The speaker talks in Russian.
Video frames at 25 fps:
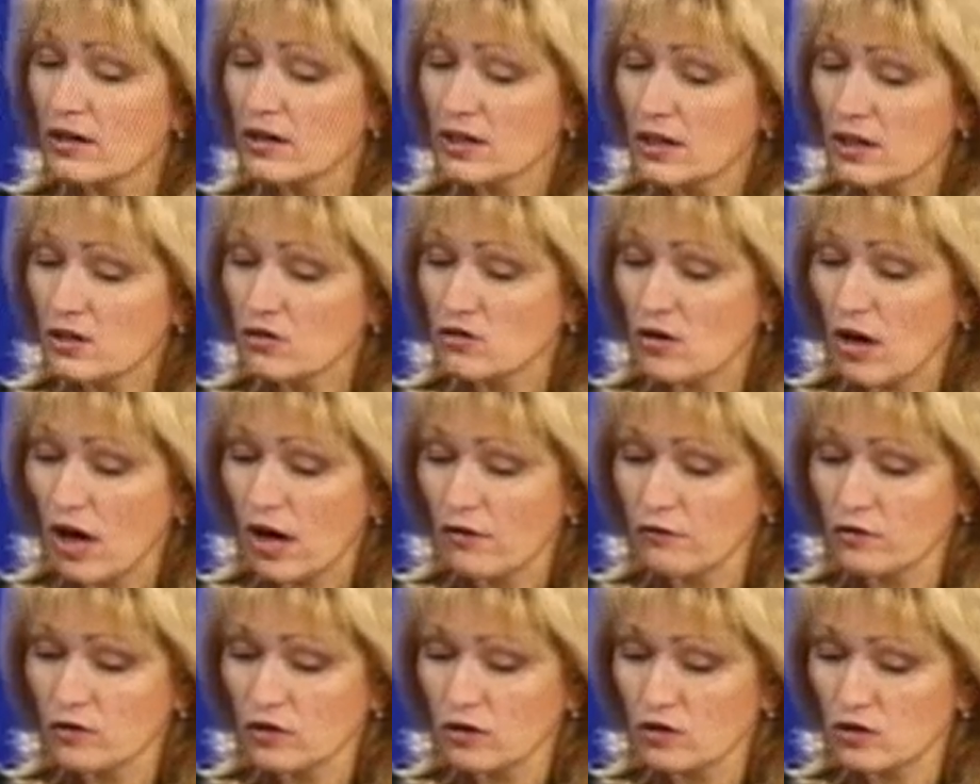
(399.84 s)
хорошо.
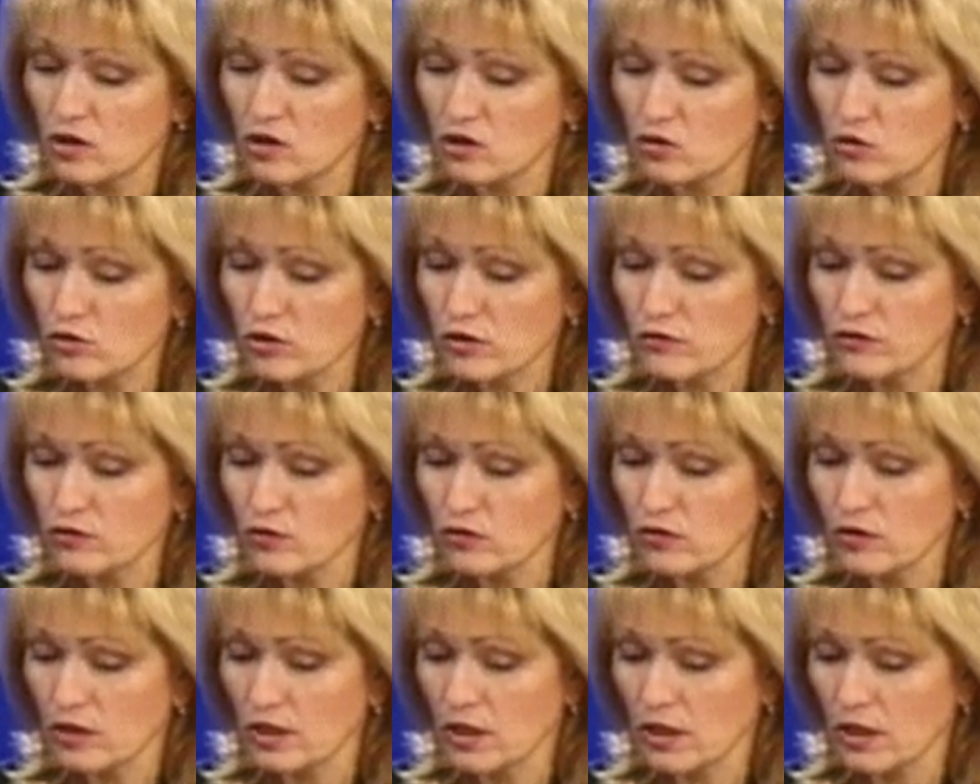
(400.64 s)
А вот что же
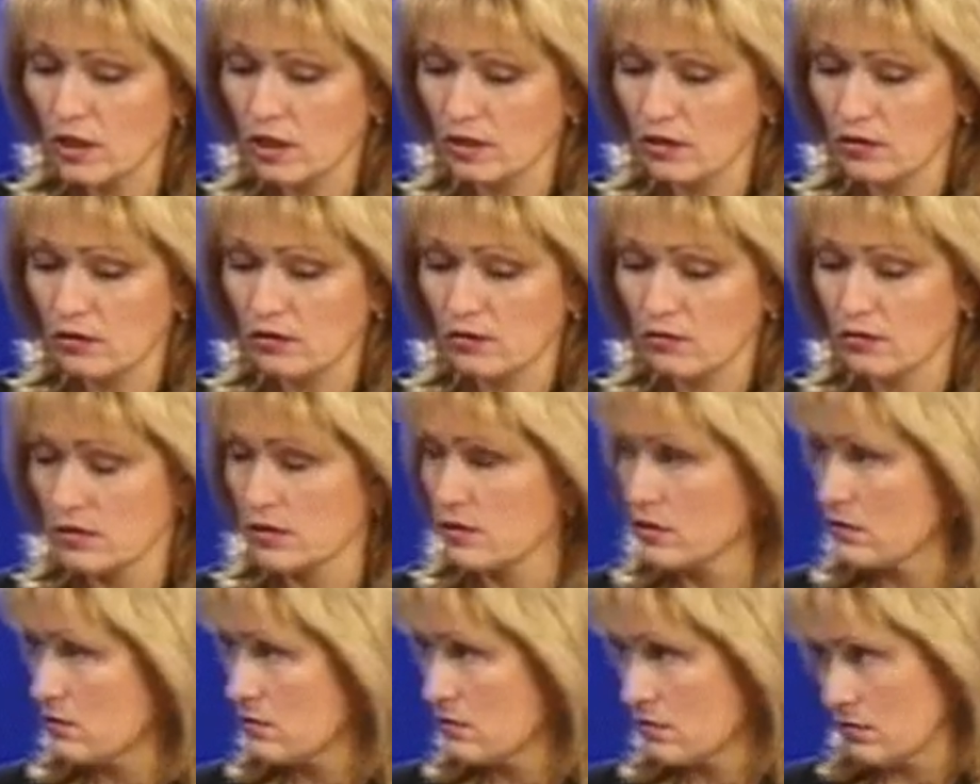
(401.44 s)
все-таки это
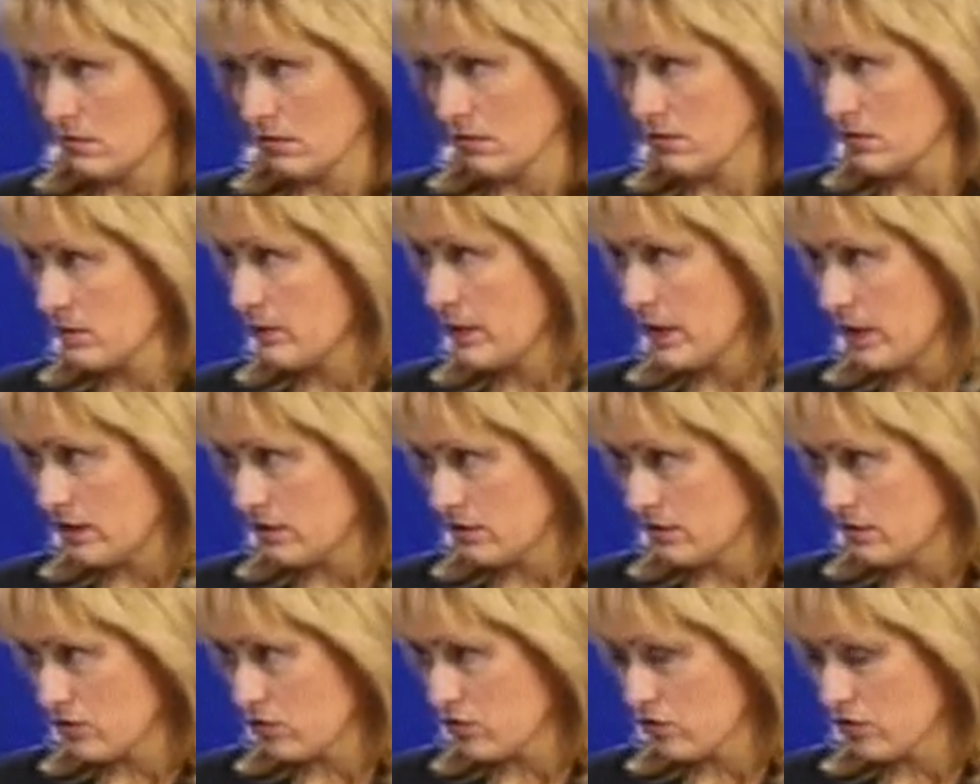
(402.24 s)
э, за
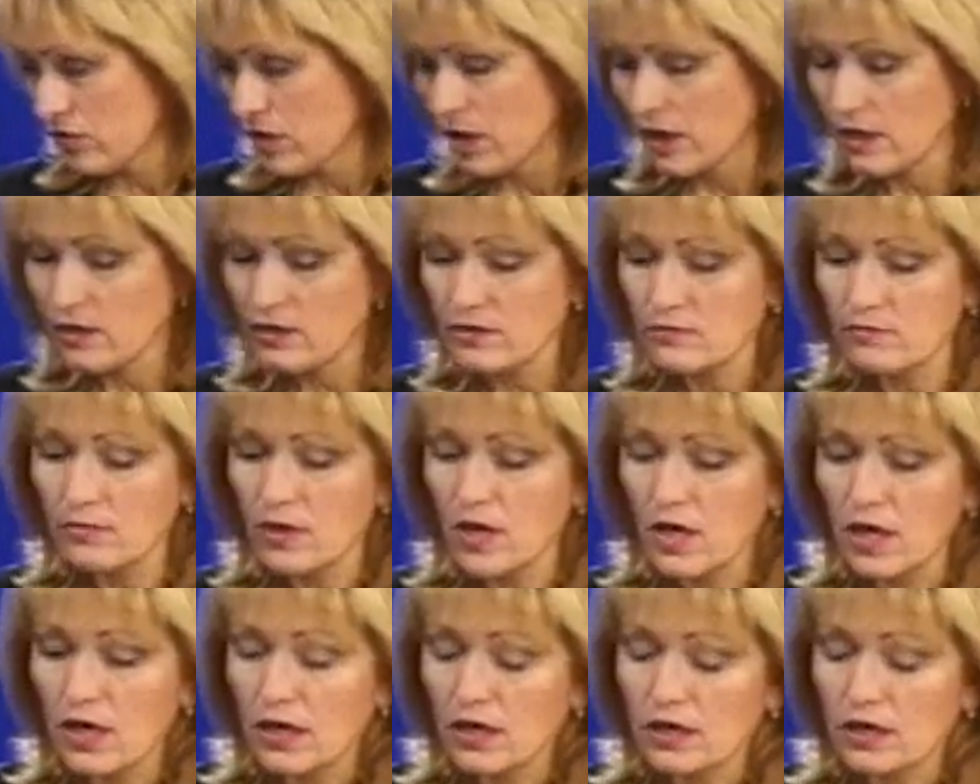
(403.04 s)
болезнь, трудоголизм?